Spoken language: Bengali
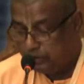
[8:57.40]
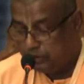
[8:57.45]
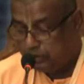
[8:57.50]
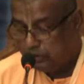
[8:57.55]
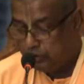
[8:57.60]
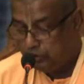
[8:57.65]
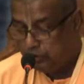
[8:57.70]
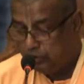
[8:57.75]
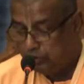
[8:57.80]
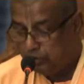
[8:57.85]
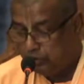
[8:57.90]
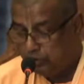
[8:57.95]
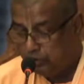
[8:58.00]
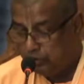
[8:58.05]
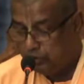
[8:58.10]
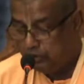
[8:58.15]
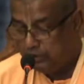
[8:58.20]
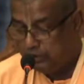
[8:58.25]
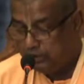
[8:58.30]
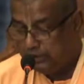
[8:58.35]
জ্বলন্ত
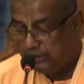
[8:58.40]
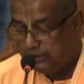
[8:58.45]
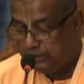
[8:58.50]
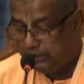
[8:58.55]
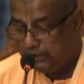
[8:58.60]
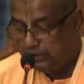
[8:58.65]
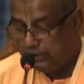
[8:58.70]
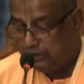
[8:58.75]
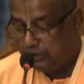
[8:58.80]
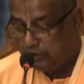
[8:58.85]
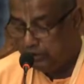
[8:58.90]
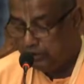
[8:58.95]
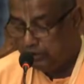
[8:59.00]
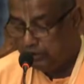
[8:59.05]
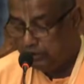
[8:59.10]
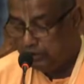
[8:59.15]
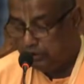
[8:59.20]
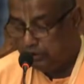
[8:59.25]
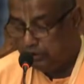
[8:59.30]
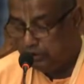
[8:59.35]
অগ্নিতে
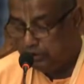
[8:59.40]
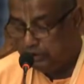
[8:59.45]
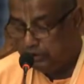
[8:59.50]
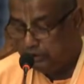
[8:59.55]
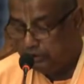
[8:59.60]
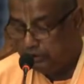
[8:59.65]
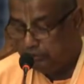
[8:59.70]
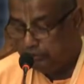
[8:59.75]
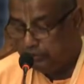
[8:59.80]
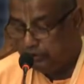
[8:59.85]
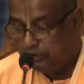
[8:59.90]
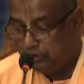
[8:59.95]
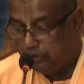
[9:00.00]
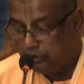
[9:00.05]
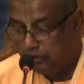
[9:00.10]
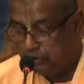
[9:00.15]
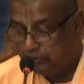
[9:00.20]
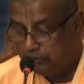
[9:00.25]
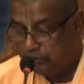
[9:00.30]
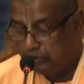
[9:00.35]
নিরন্তর ভৃতবিন্দু
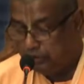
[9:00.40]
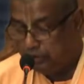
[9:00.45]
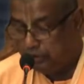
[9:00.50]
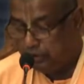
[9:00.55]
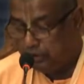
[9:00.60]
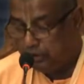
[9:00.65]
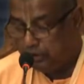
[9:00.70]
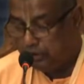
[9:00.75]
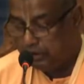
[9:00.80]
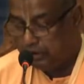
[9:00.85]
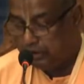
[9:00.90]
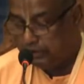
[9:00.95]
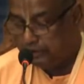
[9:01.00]
অর্পণ করা হয়